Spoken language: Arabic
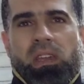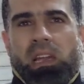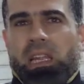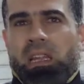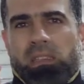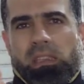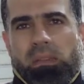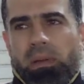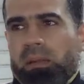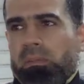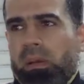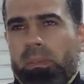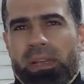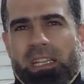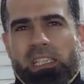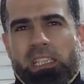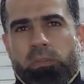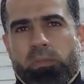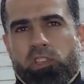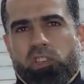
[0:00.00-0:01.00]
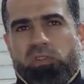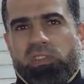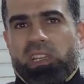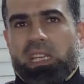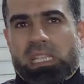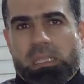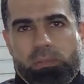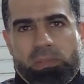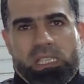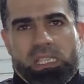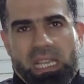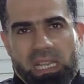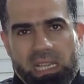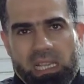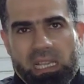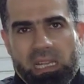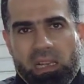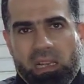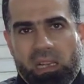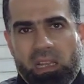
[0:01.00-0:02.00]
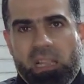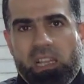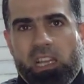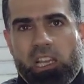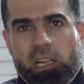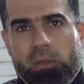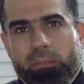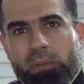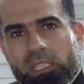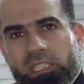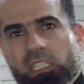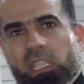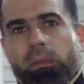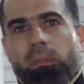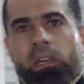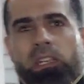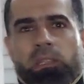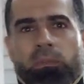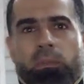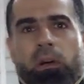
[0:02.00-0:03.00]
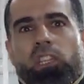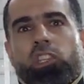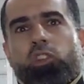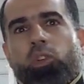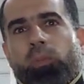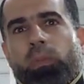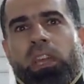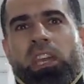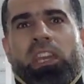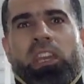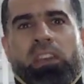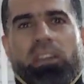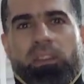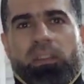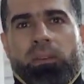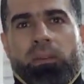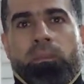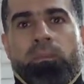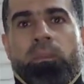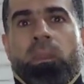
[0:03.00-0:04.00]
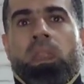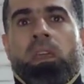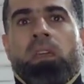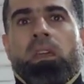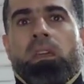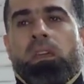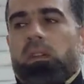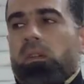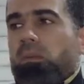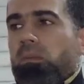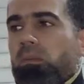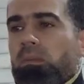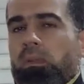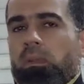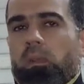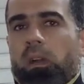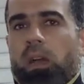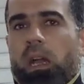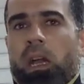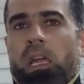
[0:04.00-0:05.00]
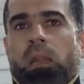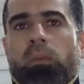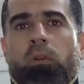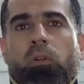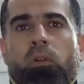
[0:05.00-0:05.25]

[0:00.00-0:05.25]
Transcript: انا طبعا ما بكتبش في ناس بتسجل اه اه البيض البيض يوم ايه حقيقي انا